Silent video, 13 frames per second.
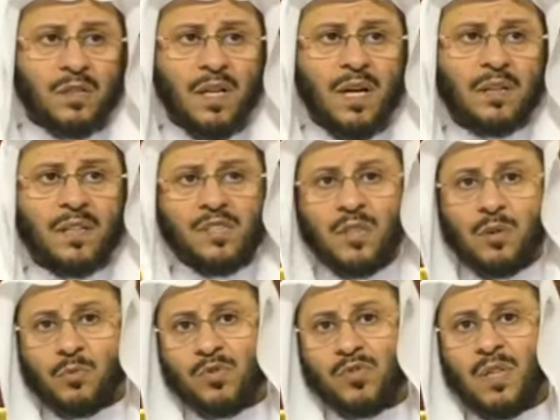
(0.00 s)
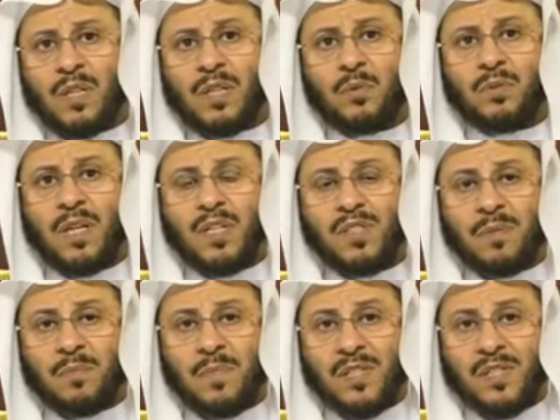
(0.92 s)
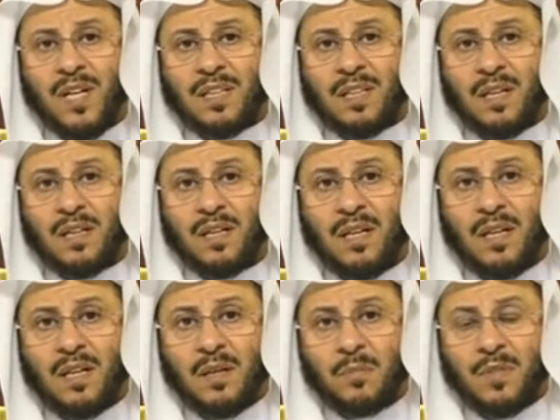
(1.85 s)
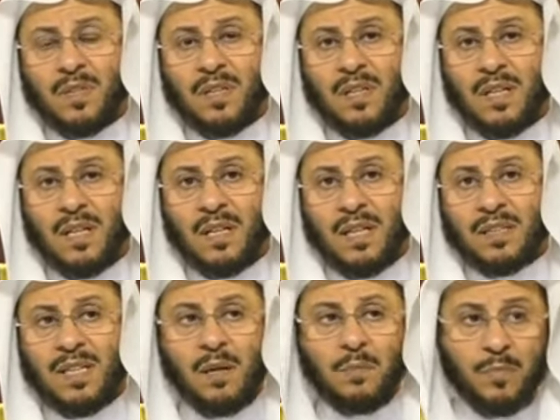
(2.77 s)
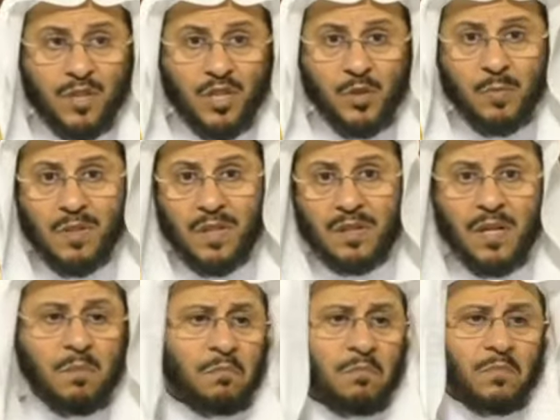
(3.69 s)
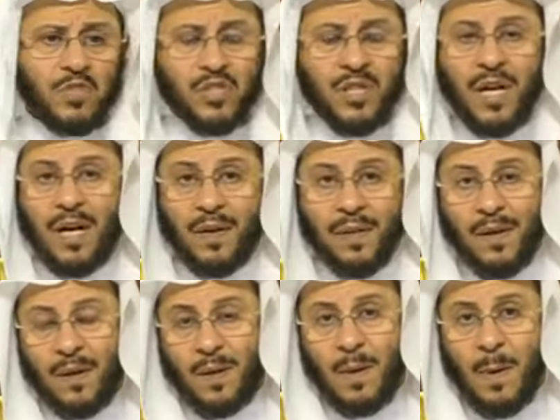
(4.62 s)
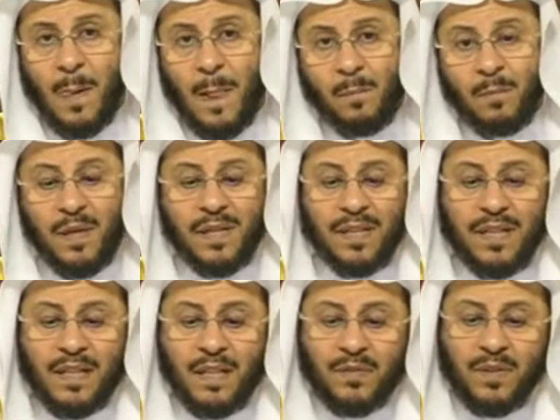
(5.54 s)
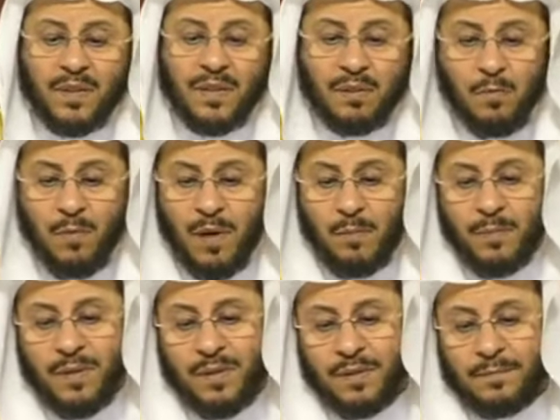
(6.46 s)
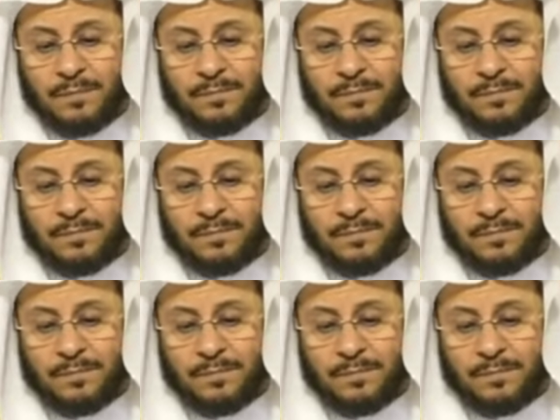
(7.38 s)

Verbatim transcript: تغتسل وتصلي وتحسب ما زاد من الأيام بالنسبة للدم استحاضة بارك الله فيك يا محمد